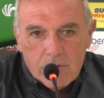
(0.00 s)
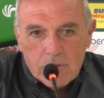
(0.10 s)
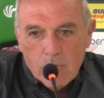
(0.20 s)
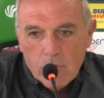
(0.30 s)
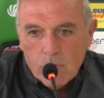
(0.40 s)
eh,
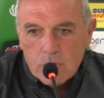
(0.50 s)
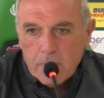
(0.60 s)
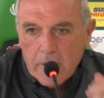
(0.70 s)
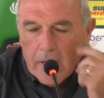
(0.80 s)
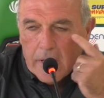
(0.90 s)
questo me lo devono
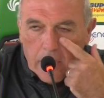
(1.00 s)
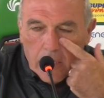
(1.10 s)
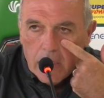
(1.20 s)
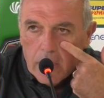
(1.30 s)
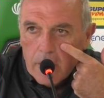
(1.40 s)
spiegare
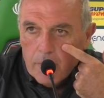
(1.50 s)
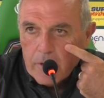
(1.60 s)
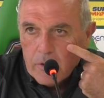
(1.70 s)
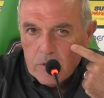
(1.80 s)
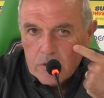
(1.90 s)

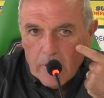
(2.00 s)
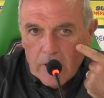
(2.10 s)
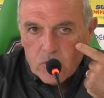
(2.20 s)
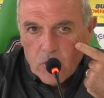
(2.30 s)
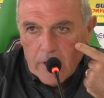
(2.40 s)
perché ogni
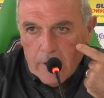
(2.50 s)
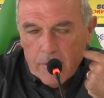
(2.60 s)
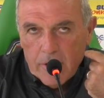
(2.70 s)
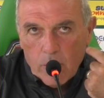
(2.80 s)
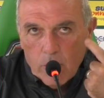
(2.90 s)
squadra gioca nella
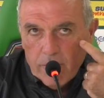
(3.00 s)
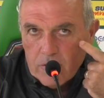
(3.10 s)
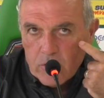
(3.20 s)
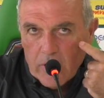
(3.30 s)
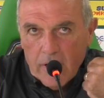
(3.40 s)
maniera in cui la
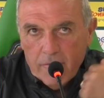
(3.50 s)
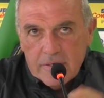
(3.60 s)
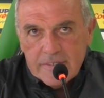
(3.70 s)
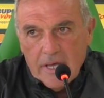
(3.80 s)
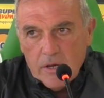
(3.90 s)
fa giocare
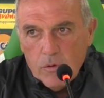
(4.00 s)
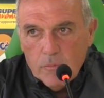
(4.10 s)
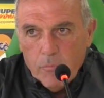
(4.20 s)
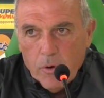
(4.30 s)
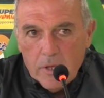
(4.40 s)
l'avversario
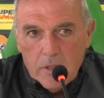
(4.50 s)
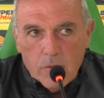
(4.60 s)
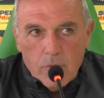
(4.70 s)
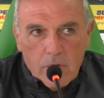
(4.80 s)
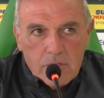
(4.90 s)
poi
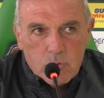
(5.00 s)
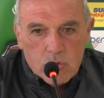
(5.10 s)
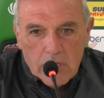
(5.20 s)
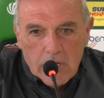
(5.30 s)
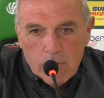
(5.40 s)
quello che
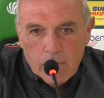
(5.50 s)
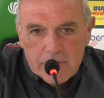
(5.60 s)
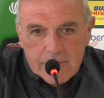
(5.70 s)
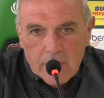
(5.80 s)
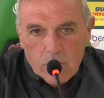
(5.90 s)
succederà
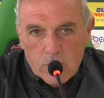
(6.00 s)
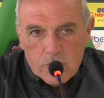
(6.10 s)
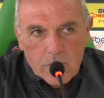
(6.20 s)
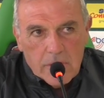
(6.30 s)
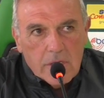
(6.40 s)
domani sera non lo
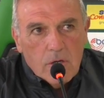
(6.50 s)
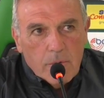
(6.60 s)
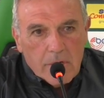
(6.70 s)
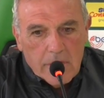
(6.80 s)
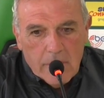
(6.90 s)
so neanche io
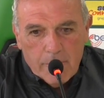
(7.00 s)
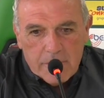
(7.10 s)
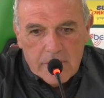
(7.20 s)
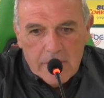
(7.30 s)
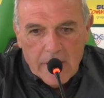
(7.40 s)
perché la
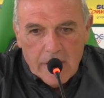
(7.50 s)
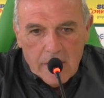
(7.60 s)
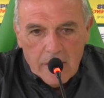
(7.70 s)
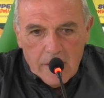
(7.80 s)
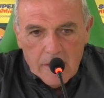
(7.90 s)
partita
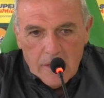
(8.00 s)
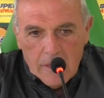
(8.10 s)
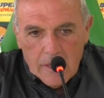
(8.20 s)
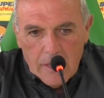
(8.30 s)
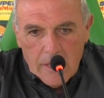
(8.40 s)

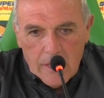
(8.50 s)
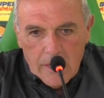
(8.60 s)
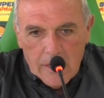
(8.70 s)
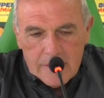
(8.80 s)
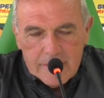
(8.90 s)

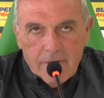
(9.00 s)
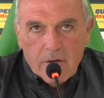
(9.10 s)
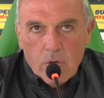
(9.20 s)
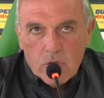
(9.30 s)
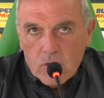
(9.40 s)
eh, si deve
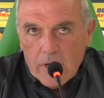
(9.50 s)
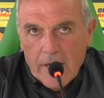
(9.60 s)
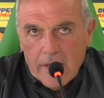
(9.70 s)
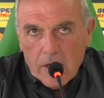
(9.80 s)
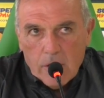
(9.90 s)
ancora
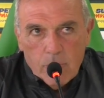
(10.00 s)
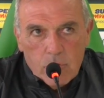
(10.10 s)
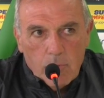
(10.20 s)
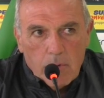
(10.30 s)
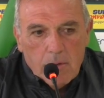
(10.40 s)
giocare come ho
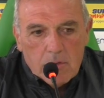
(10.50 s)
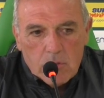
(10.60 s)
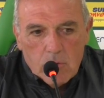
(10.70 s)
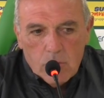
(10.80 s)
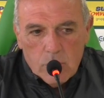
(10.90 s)
detto prima
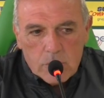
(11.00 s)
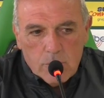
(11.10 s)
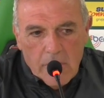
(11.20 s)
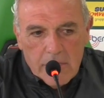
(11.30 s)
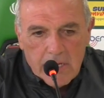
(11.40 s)
sono due
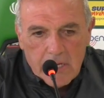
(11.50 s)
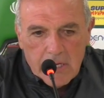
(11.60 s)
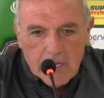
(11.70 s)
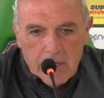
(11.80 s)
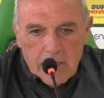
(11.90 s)
squadre
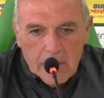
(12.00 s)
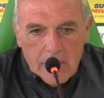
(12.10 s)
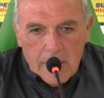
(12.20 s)
che